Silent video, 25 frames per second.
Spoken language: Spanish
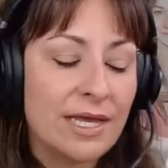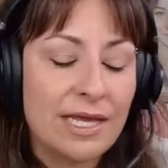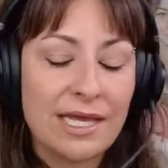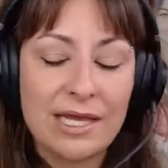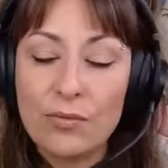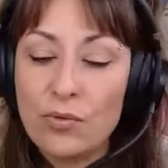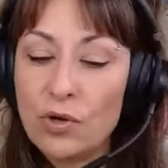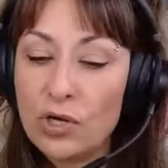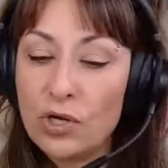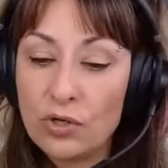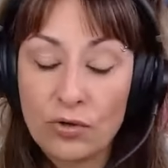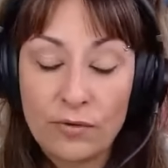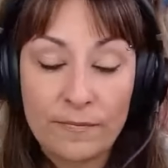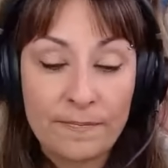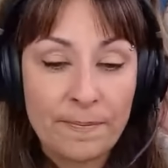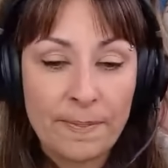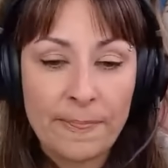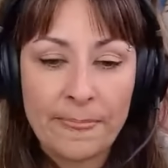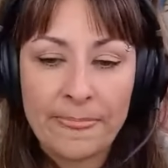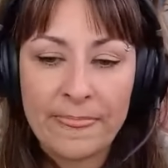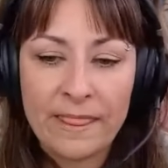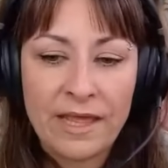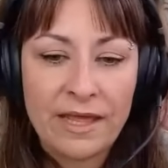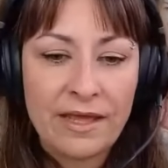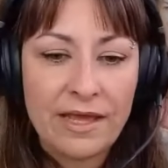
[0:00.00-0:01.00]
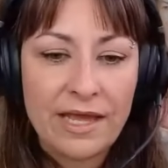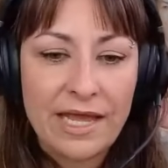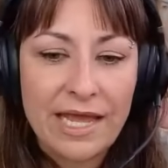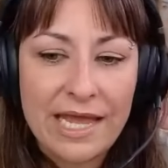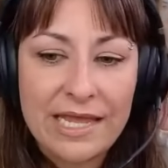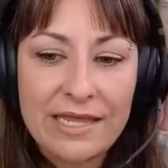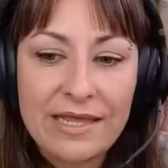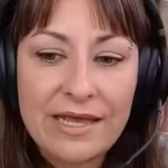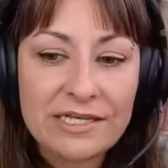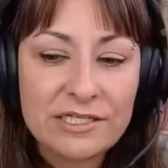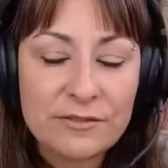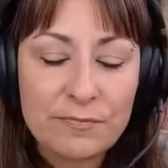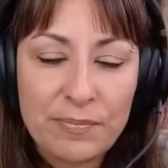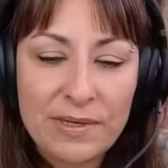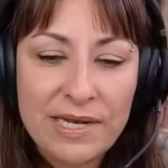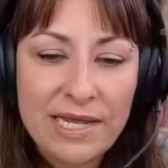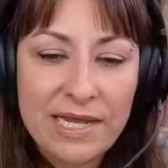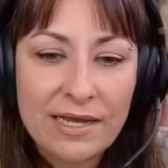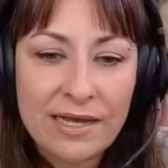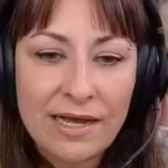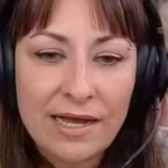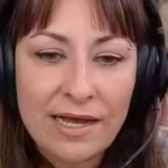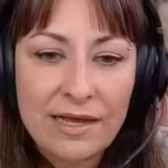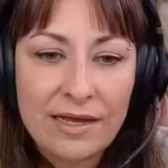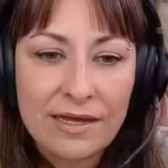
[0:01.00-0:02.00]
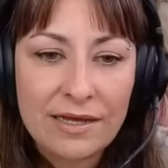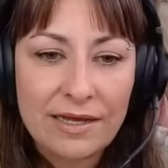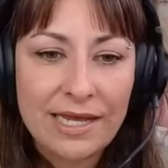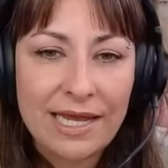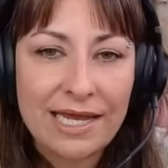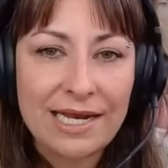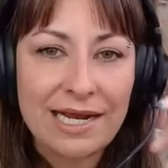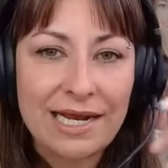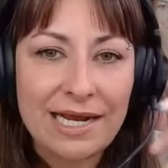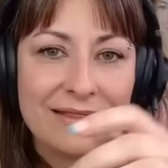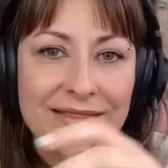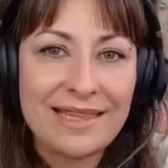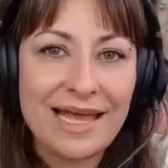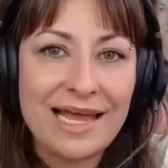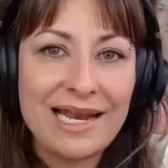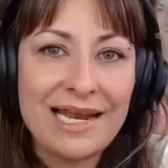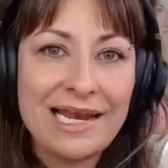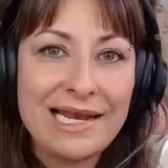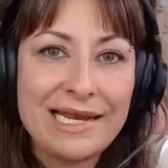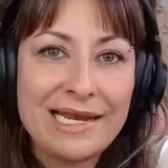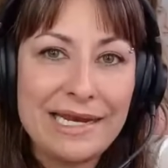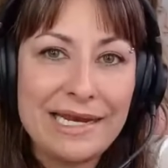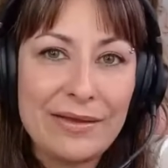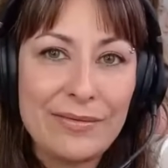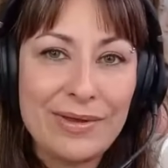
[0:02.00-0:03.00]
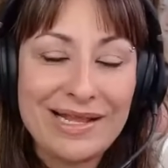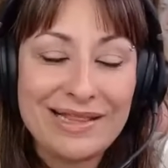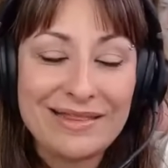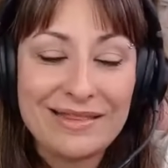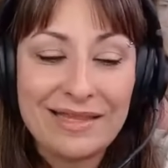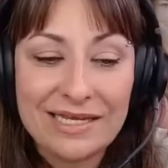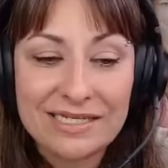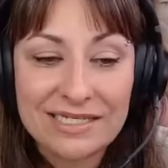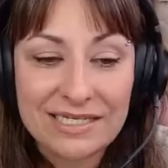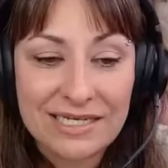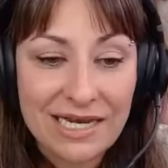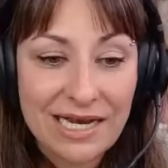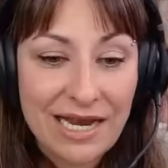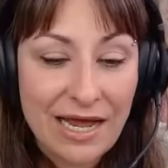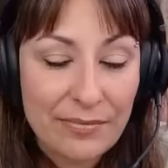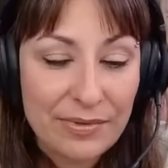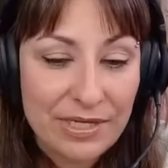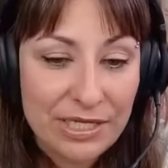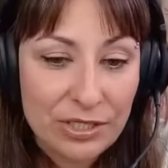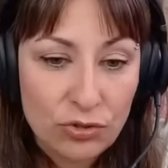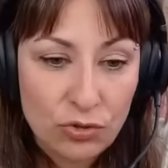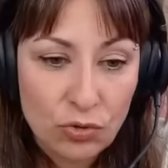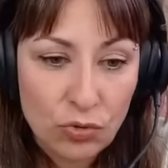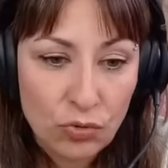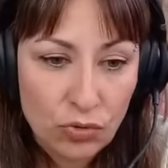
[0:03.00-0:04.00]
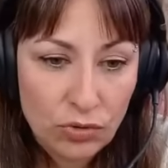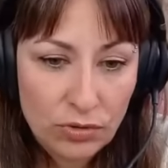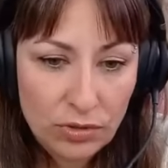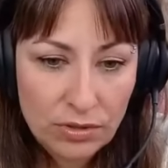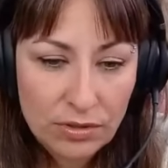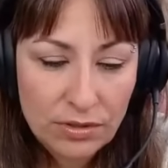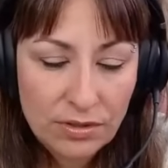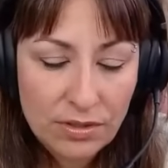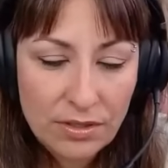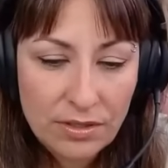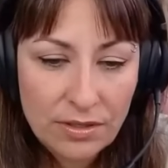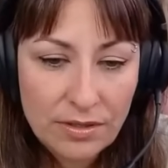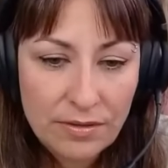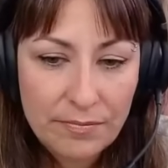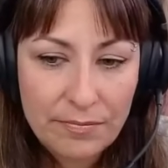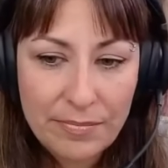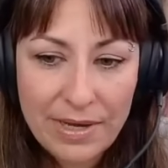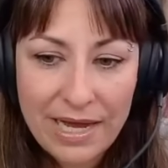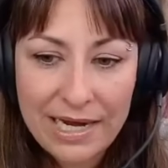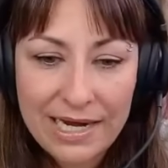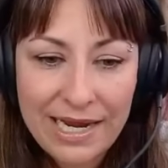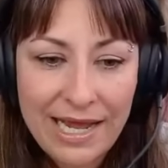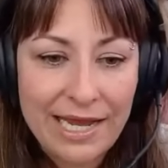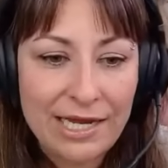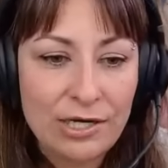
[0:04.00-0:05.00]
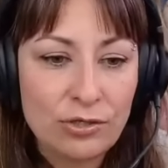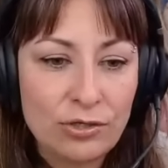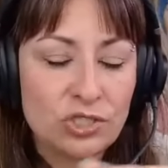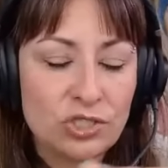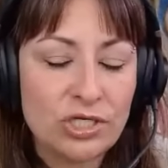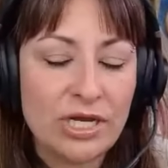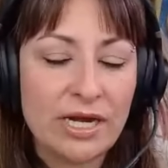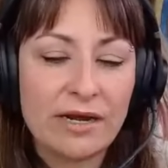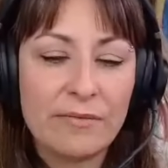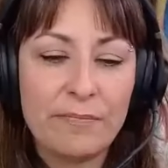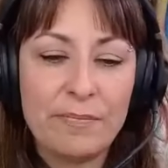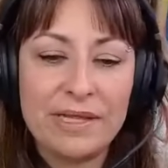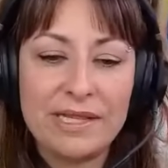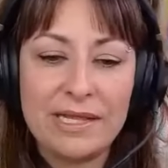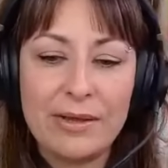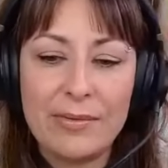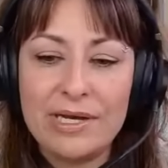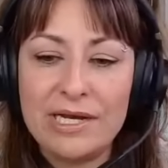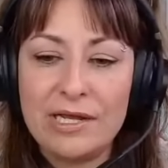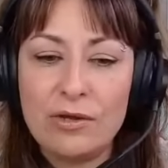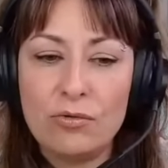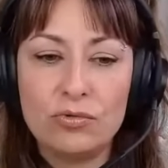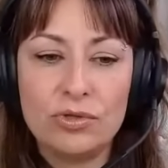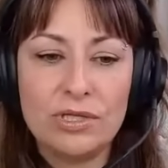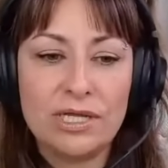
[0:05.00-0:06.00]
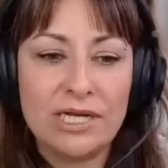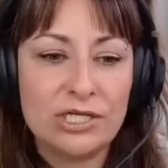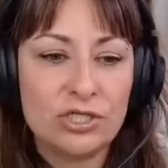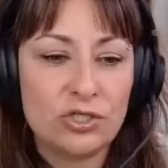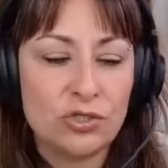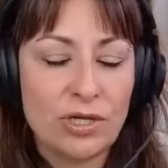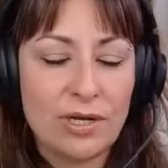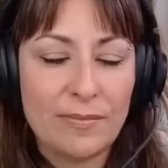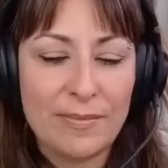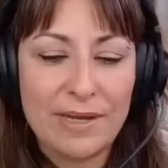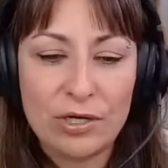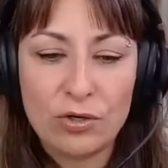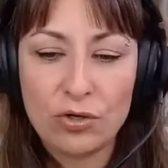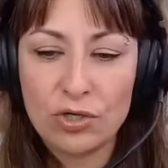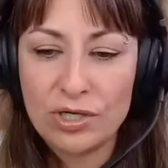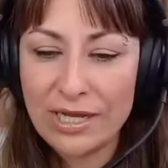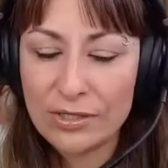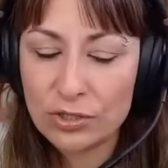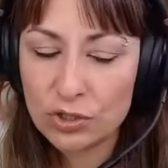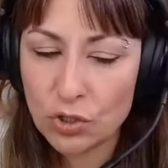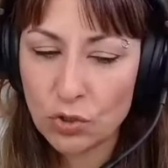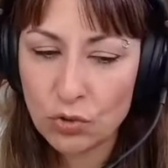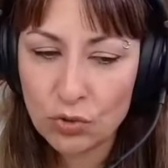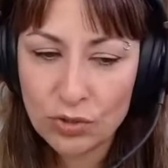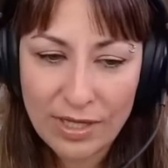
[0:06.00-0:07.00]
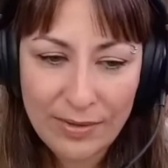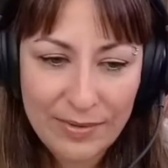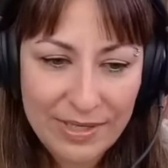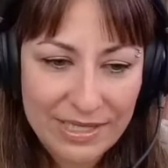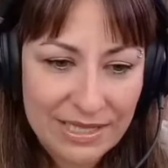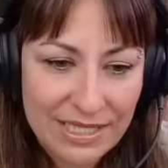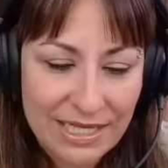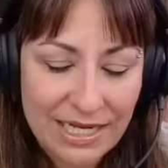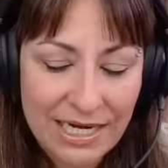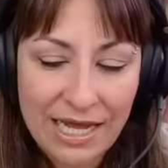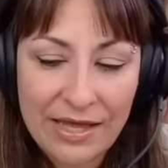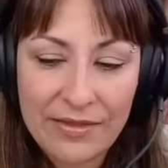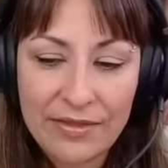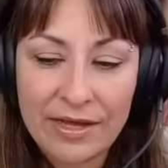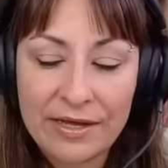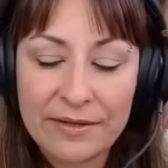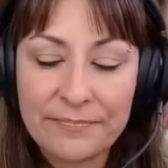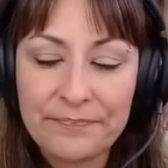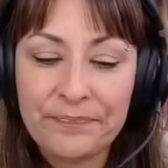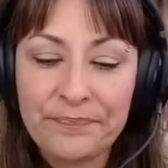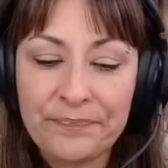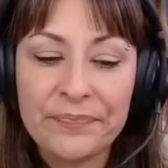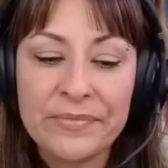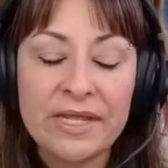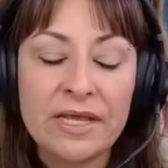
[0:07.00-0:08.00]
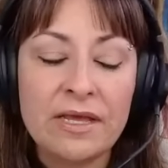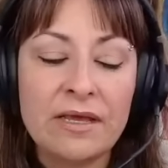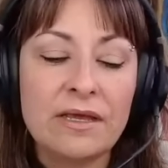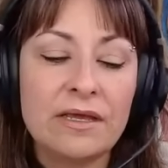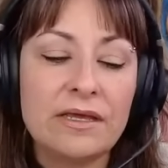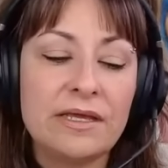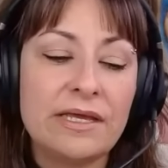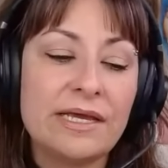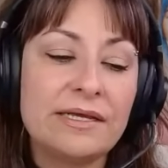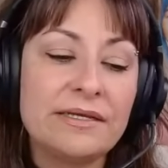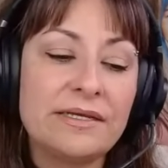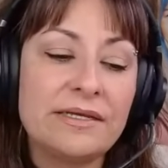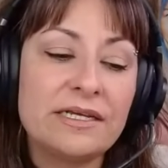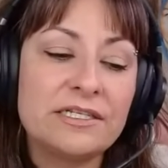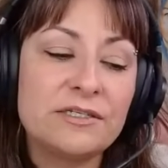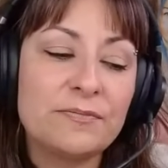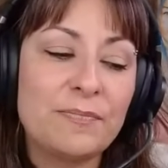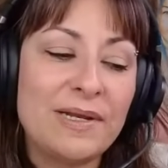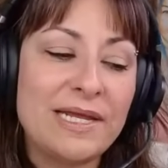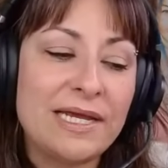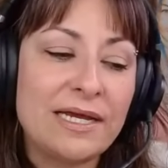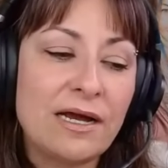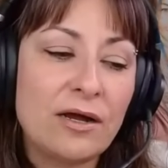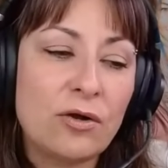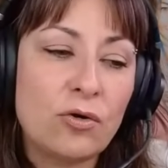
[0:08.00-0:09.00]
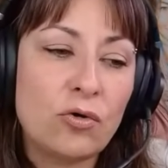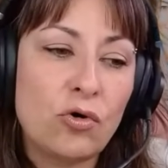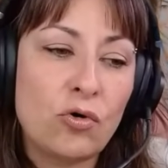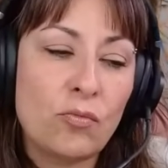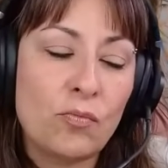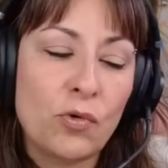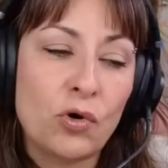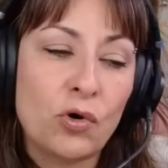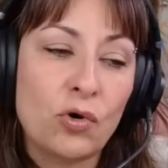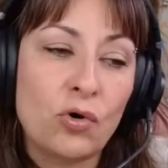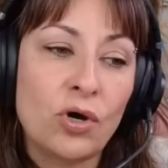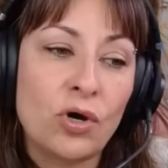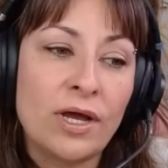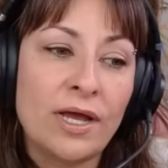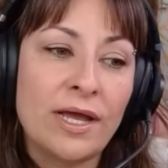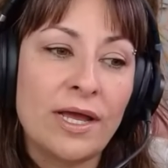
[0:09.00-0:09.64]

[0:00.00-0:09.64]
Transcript: Y bueno, ella explica que era tal el nivel de esclavitud, ¿vale? Ahí no se respetaba ningún derecho del menor ni absolutamente nada. Y ella explica cómo